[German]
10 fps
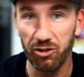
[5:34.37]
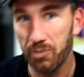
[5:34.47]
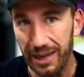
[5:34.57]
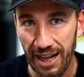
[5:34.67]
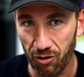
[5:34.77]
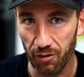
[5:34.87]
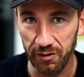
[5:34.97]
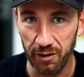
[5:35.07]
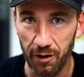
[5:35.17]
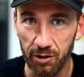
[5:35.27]
Also ich bin ganz
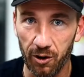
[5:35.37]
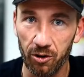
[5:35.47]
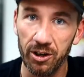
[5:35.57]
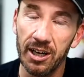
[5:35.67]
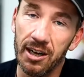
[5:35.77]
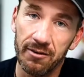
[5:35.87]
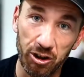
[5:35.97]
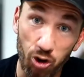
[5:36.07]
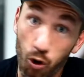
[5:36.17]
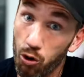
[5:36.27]
oft gefault worden,
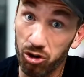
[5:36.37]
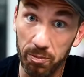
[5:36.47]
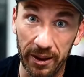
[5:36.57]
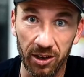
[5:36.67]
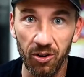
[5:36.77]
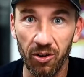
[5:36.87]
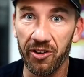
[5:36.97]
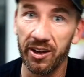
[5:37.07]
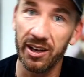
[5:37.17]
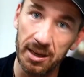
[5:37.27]
weil ich hochspringen
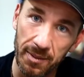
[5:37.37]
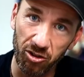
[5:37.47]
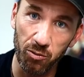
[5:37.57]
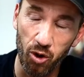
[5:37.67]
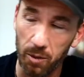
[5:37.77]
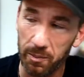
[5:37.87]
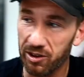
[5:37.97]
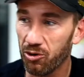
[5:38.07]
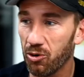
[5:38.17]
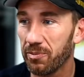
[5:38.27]
konnte, immer zum Korb
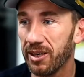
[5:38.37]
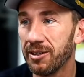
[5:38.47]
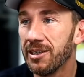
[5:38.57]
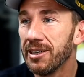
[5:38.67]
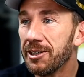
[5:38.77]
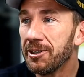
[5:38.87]
gezogen bin.